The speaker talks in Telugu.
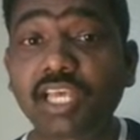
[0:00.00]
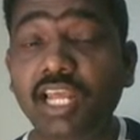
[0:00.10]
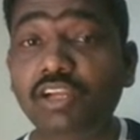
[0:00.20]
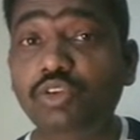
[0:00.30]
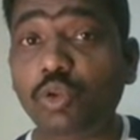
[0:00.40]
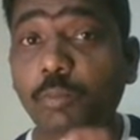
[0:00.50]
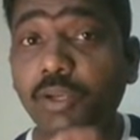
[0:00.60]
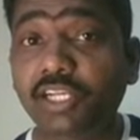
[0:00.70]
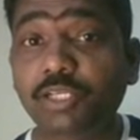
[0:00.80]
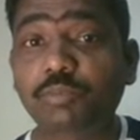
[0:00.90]

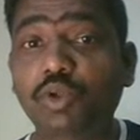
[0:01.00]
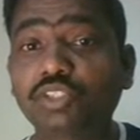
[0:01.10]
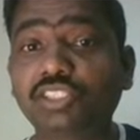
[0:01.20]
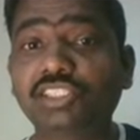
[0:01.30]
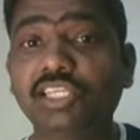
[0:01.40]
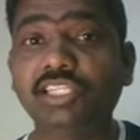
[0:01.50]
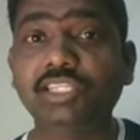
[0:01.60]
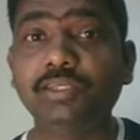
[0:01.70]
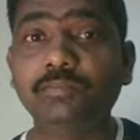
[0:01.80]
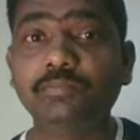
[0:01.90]
ఎలక్ట్రోప్లేటిక్ ప్రాసెస్ అయింది